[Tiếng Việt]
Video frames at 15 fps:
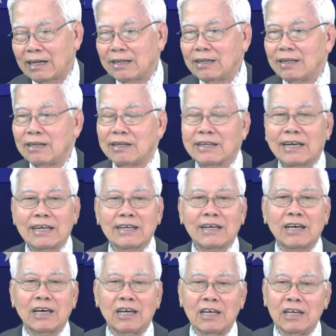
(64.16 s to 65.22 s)
vì cái
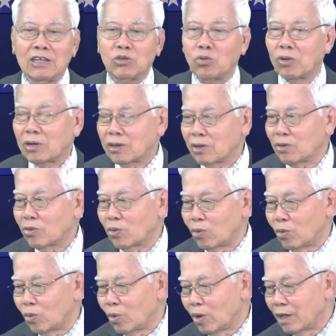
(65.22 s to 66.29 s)
kỹ thuật
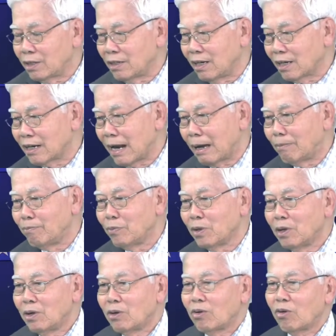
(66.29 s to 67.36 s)
của Việt Nam
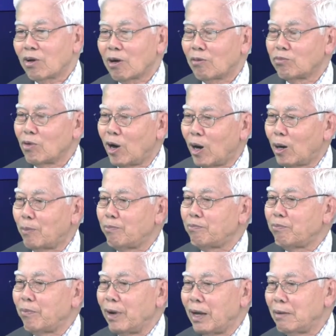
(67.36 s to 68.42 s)
nó không hợp
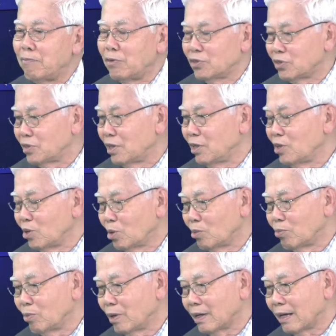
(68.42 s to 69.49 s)
để mà sử
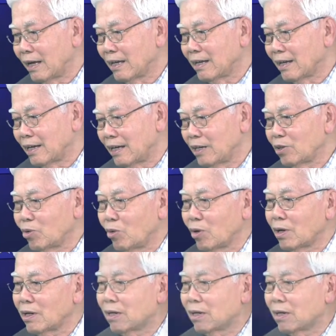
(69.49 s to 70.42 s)
dụng cái kỹ thuật